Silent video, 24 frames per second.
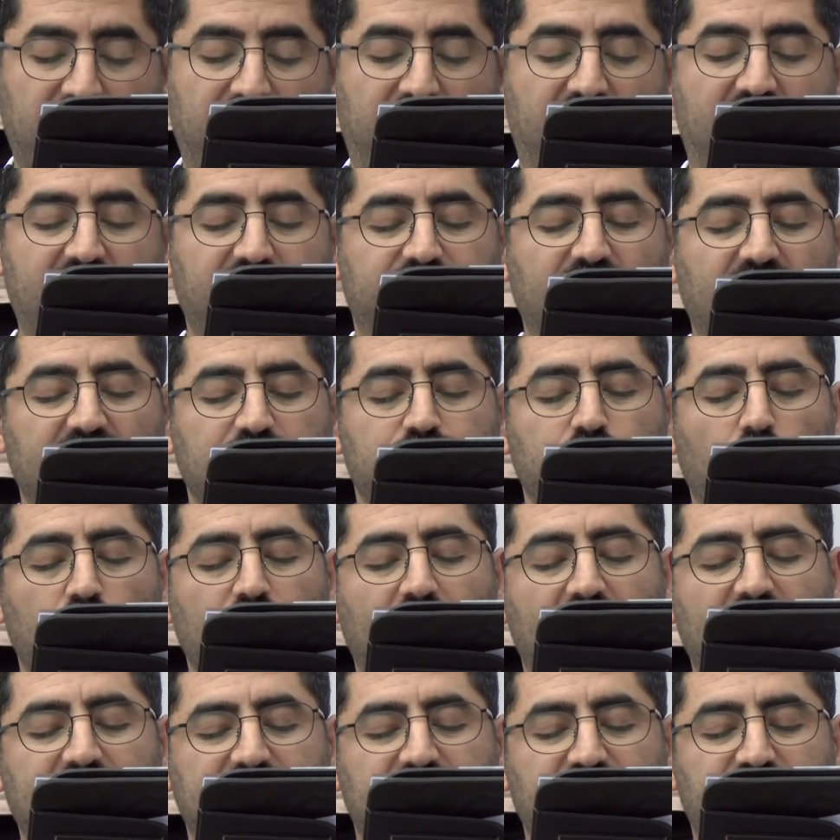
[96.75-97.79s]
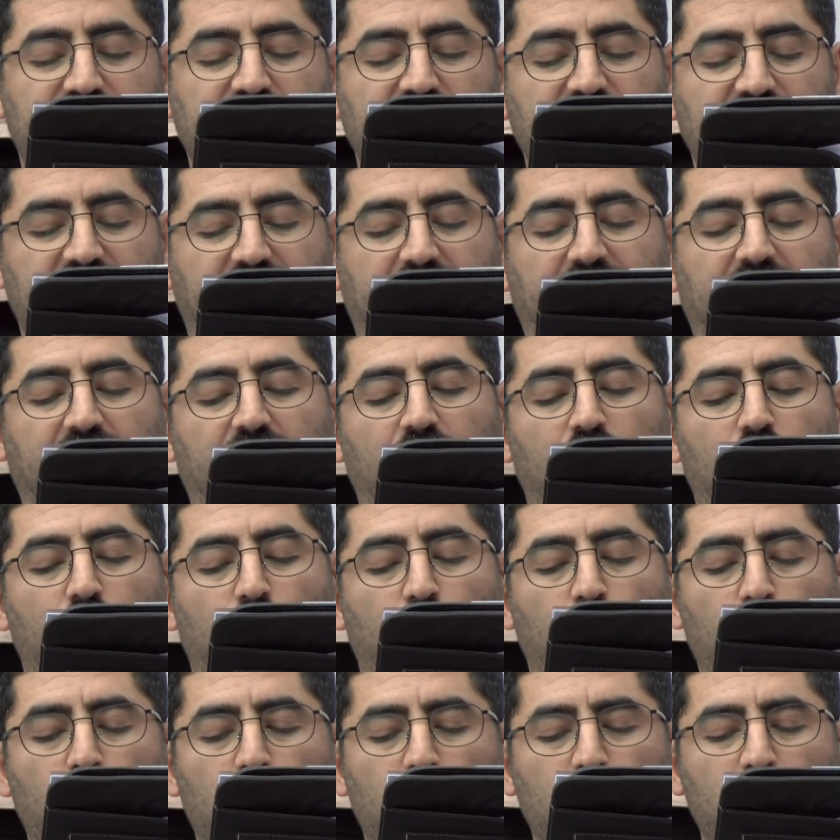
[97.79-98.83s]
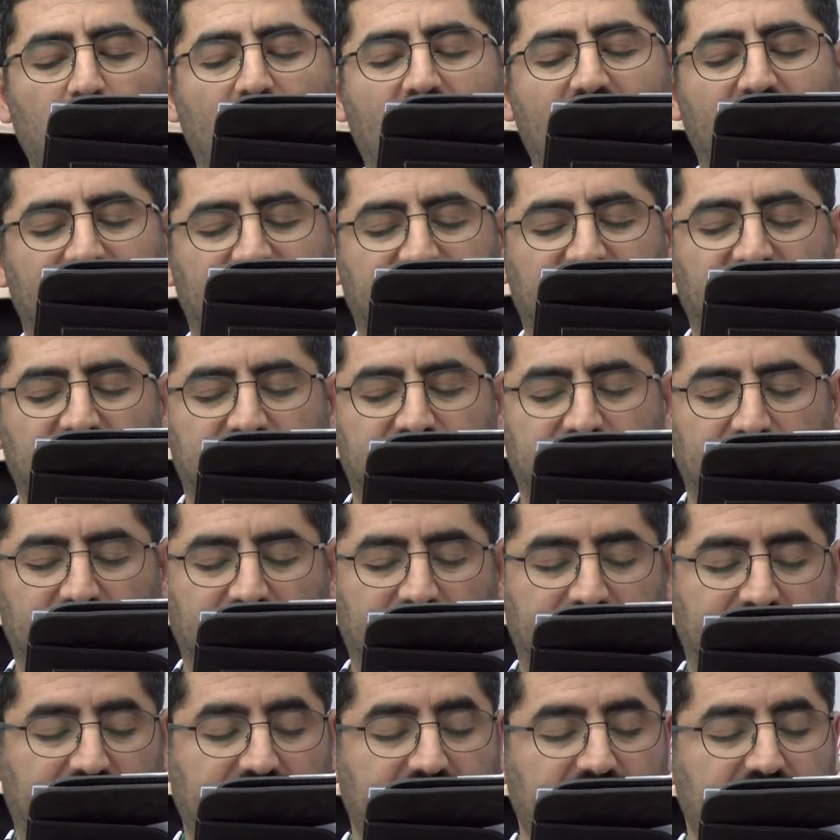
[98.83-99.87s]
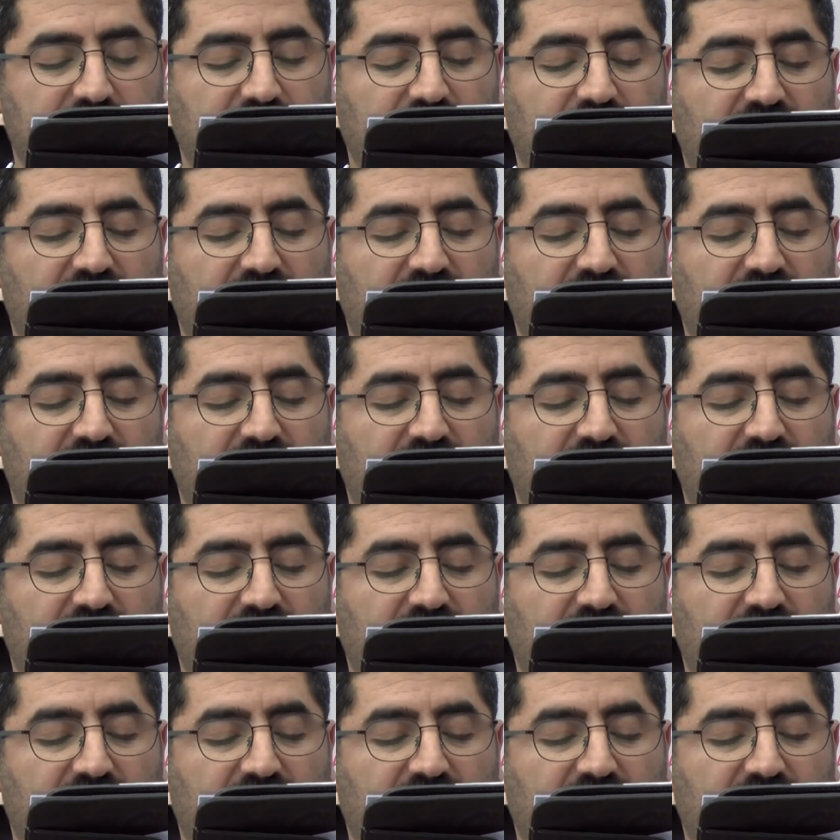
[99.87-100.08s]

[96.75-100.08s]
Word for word: enflasyon artışı ile uyumlu hale getirilerek